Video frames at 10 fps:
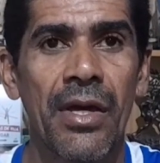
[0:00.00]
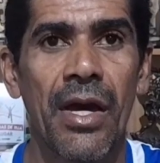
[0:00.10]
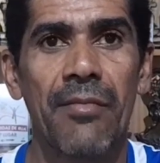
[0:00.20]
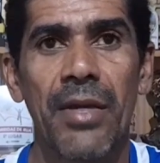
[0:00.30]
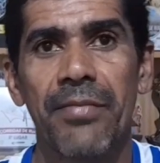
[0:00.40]

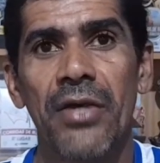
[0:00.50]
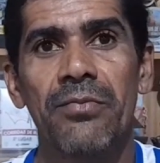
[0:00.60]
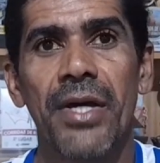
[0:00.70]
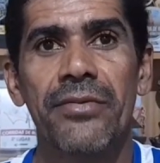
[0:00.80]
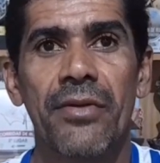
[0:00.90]
a minha
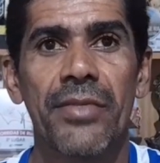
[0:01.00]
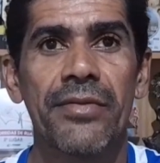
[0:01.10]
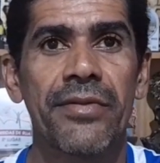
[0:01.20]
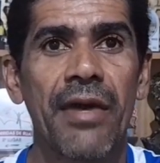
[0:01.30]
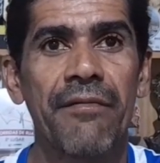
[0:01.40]
participação
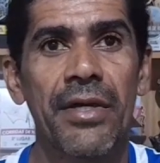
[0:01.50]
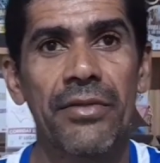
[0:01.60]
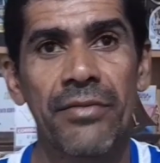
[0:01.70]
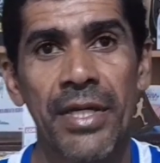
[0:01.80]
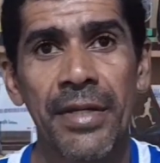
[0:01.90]
nesse
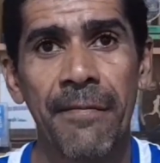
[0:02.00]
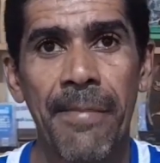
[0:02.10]
evento, né?